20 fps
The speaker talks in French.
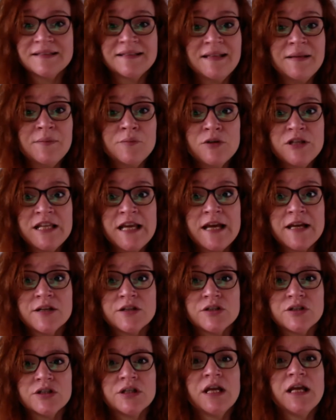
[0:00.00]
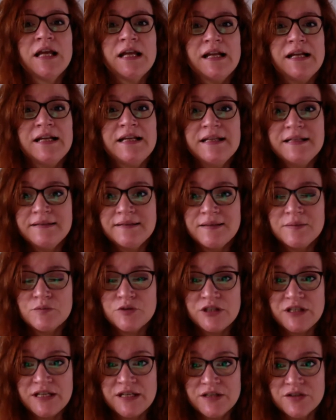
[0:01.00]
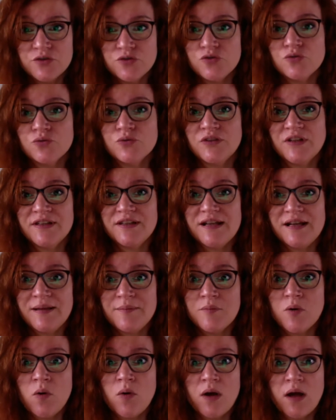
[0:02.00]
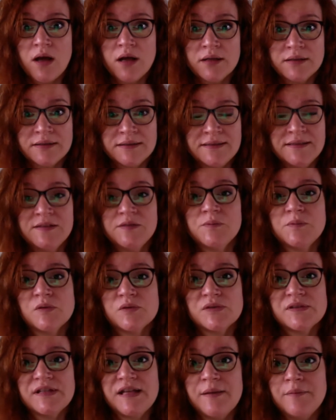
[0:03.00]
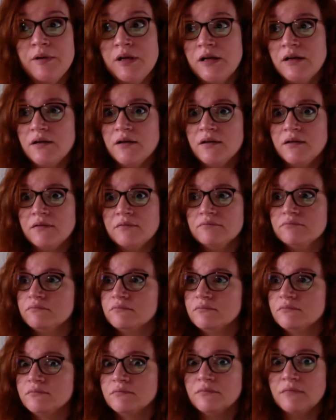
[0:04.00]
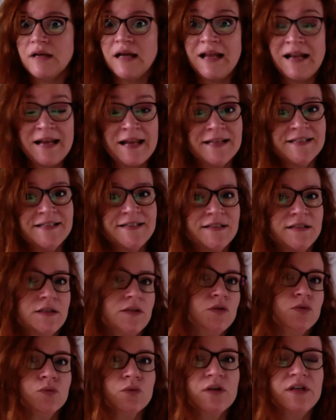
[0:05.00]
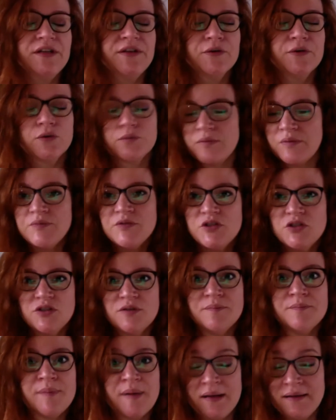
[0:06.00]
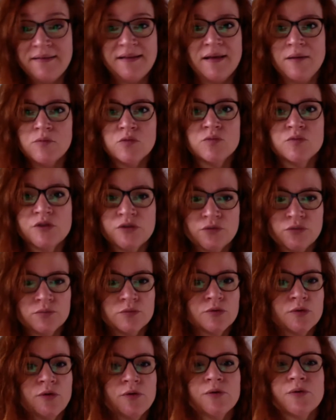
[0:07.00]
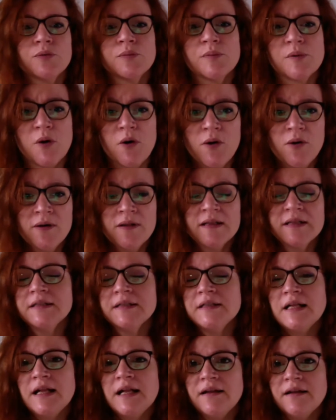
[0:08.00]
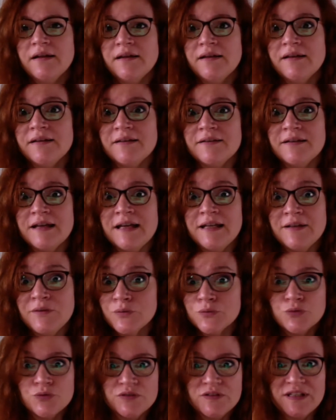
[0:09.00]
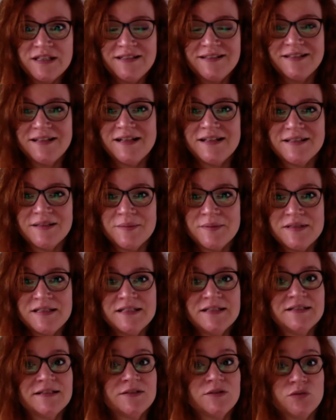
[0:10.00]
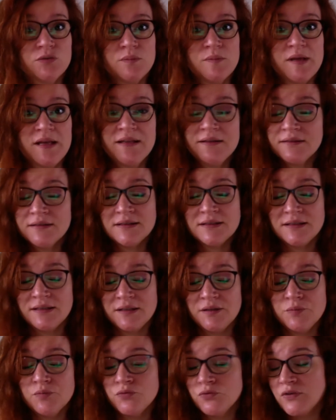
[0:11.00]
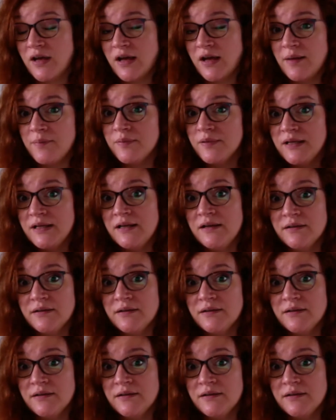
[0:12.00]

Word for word: témoignage. Les témoignages sont un élément indispensable l'acquisition client. Même si j'aime pas le terme, au moins tout le monde le comprend. Euh, et donc, ça a été la thématique cette semaine qui vous a rappelé